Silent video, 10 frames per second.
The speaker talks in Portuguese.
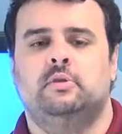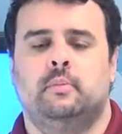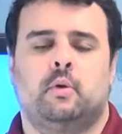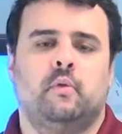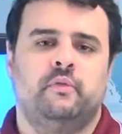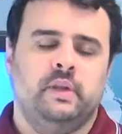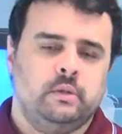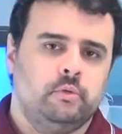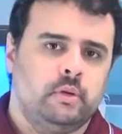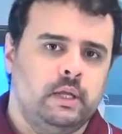sobre o
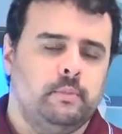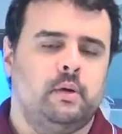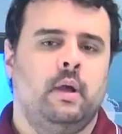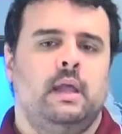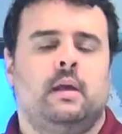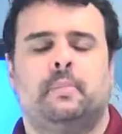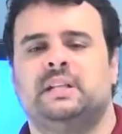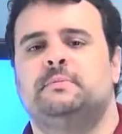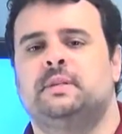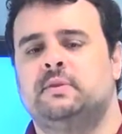conflito no Líbano e a
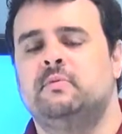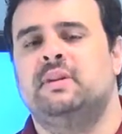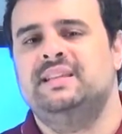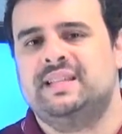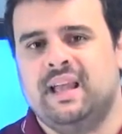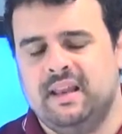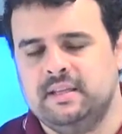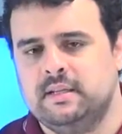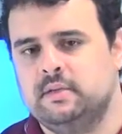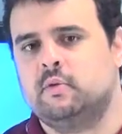participação
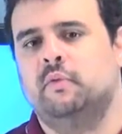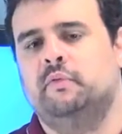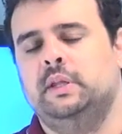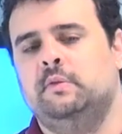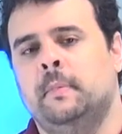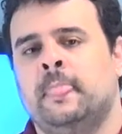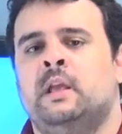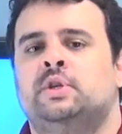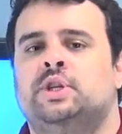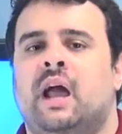israelense nesse conflito,
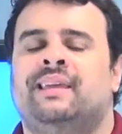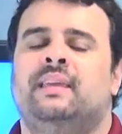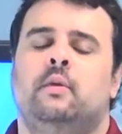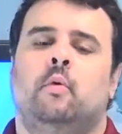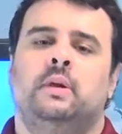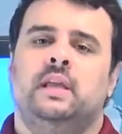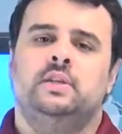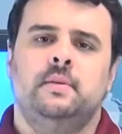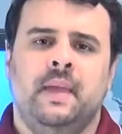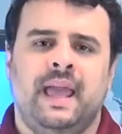já que
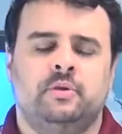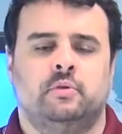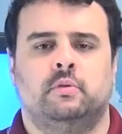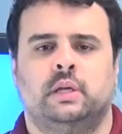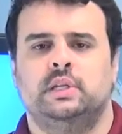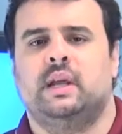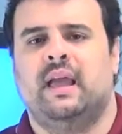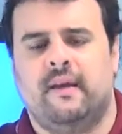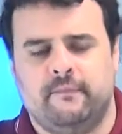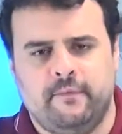Oriente Médio, durante a
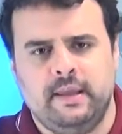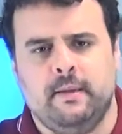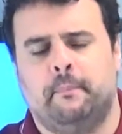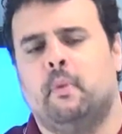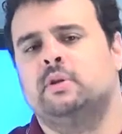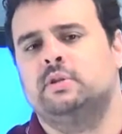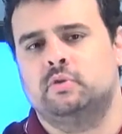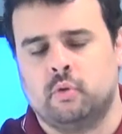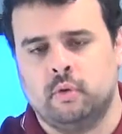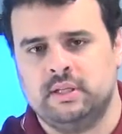Guerra Fria,
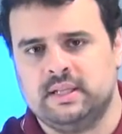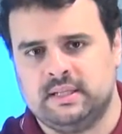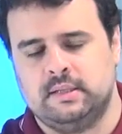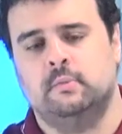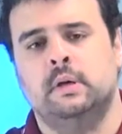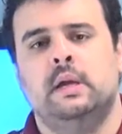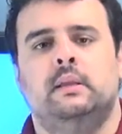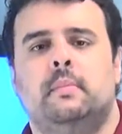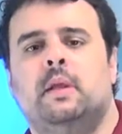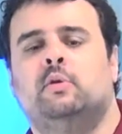pós-descolonização,
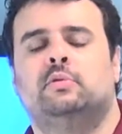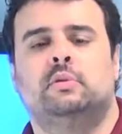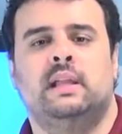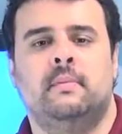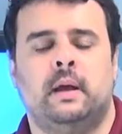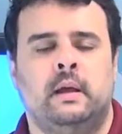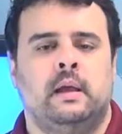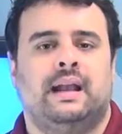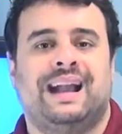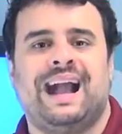também é outro tema
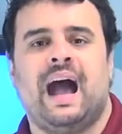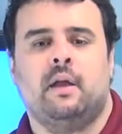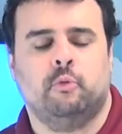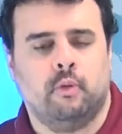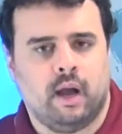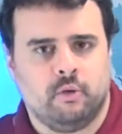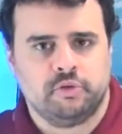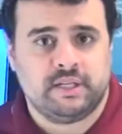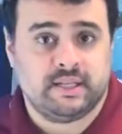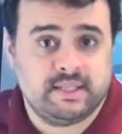caro ao
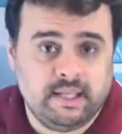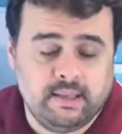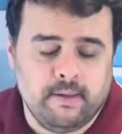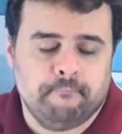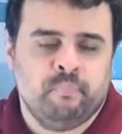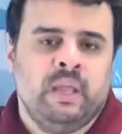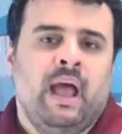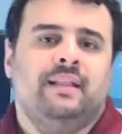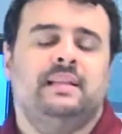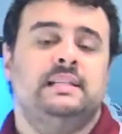CACD.
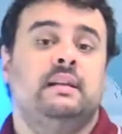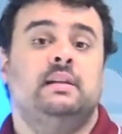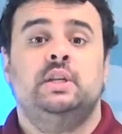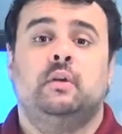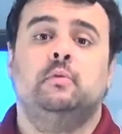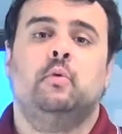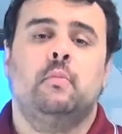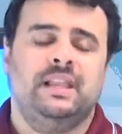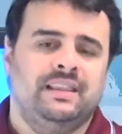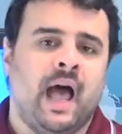A terceira dica é um
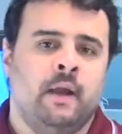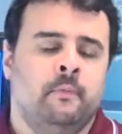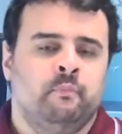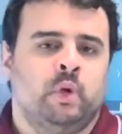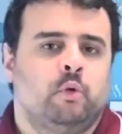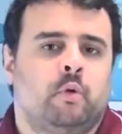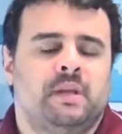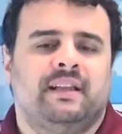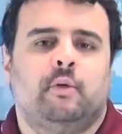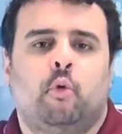documentário, o
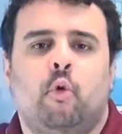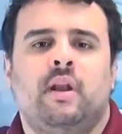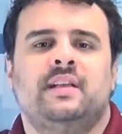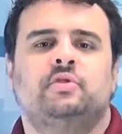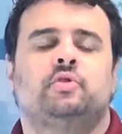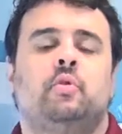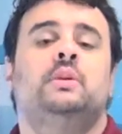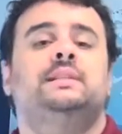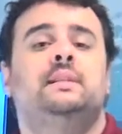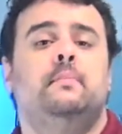documentário
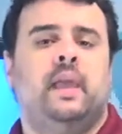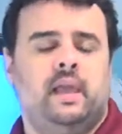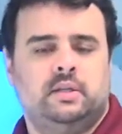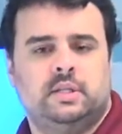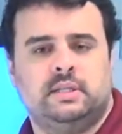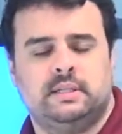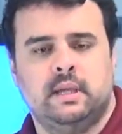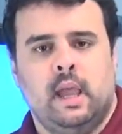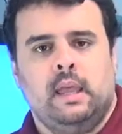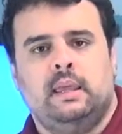Corações e Mentes,
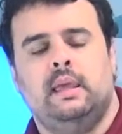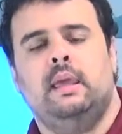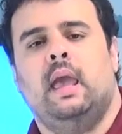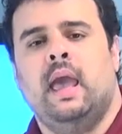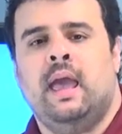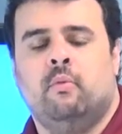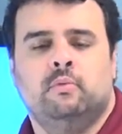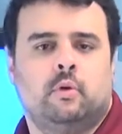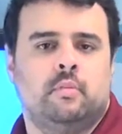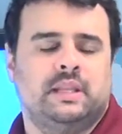que é um
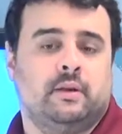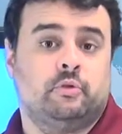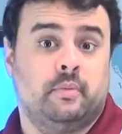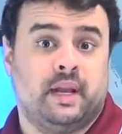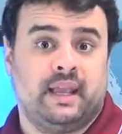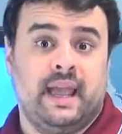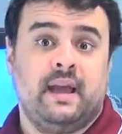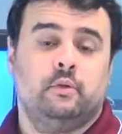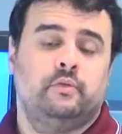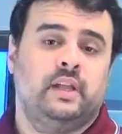documentário sobre a
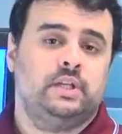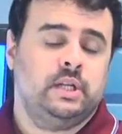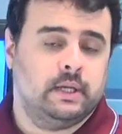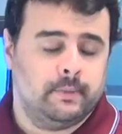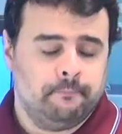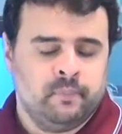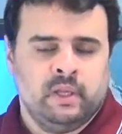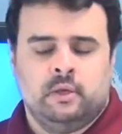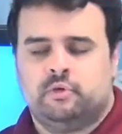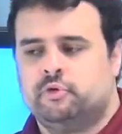Guerra do Vietnã,
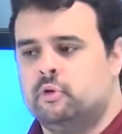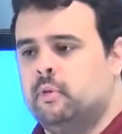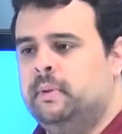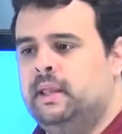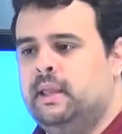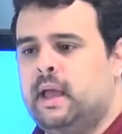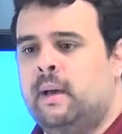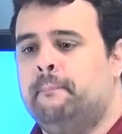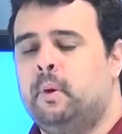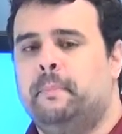sobre a
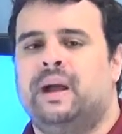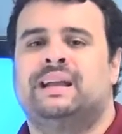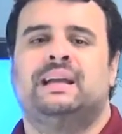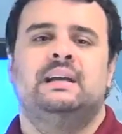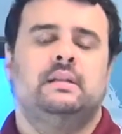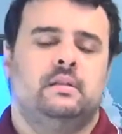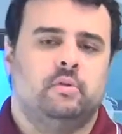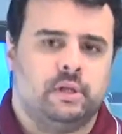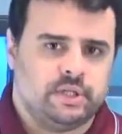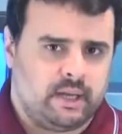propaganda
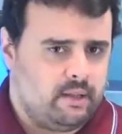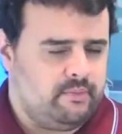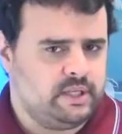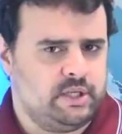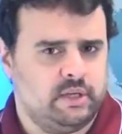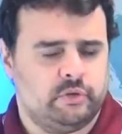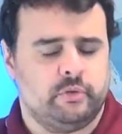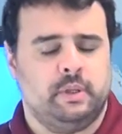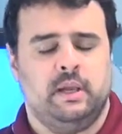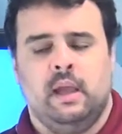durante a Guerra do Vietnã,
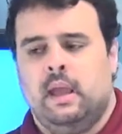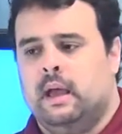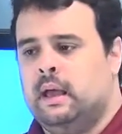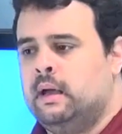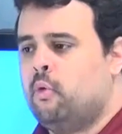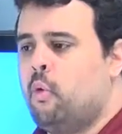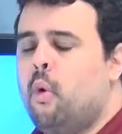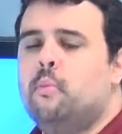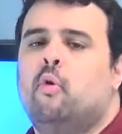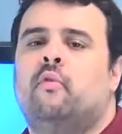sobre uh,
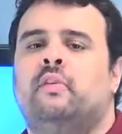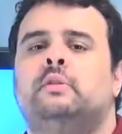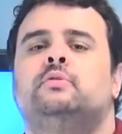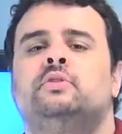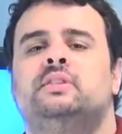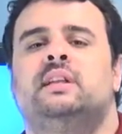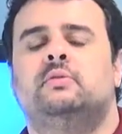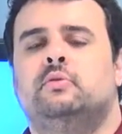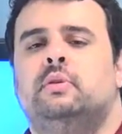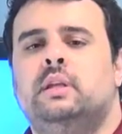como o governo dos
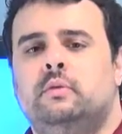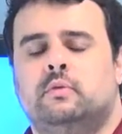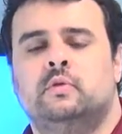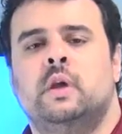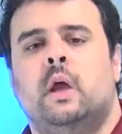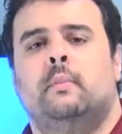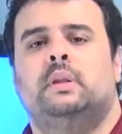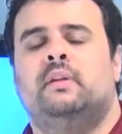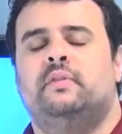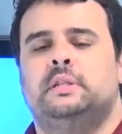Estados Unidos
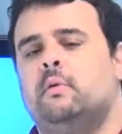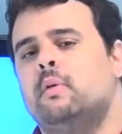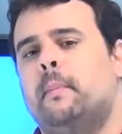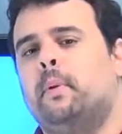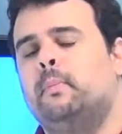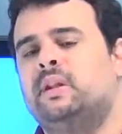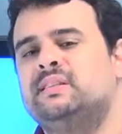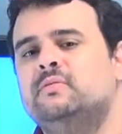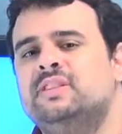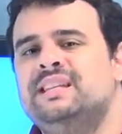poderia fazer com que a
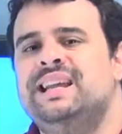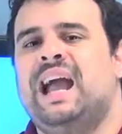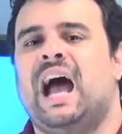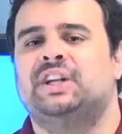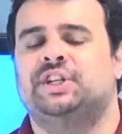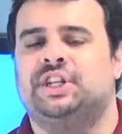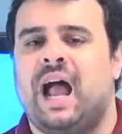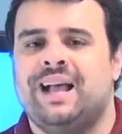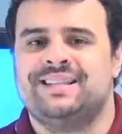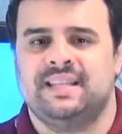população se
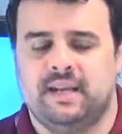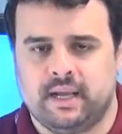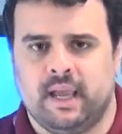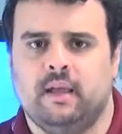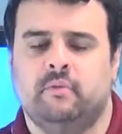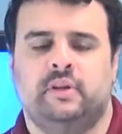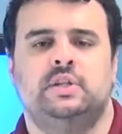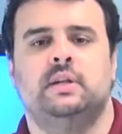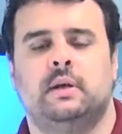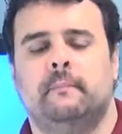engajasse na Guerra do
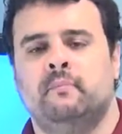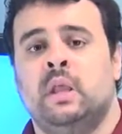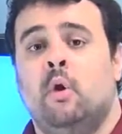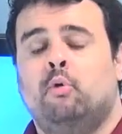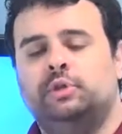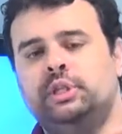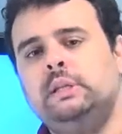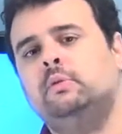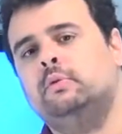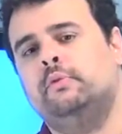Vietnã. O
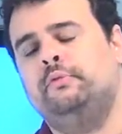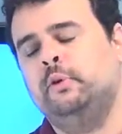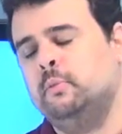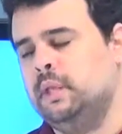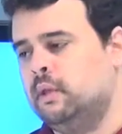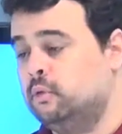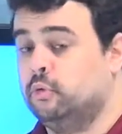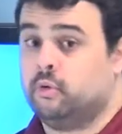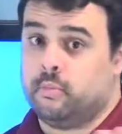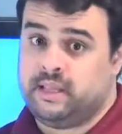título do filme, do
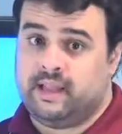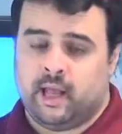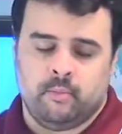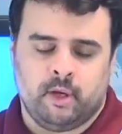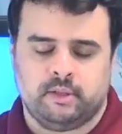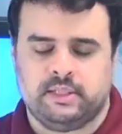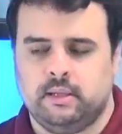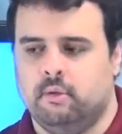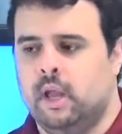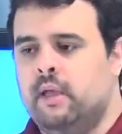documentário, melhor
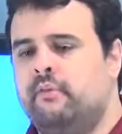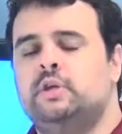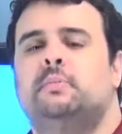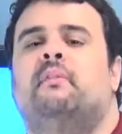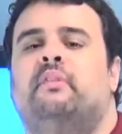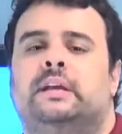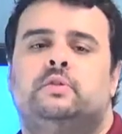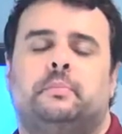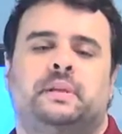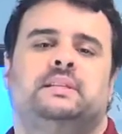dizendo, vem de uma frase
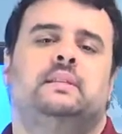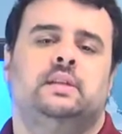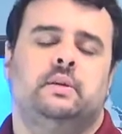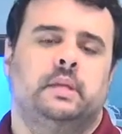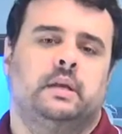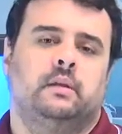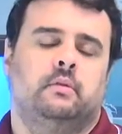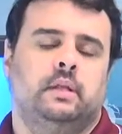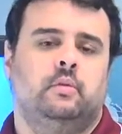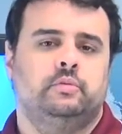do presidente americano
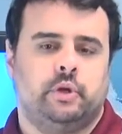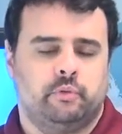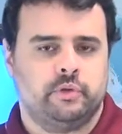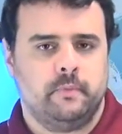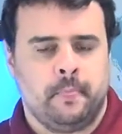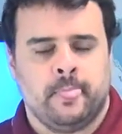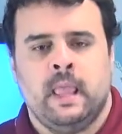Lyndon Johnson.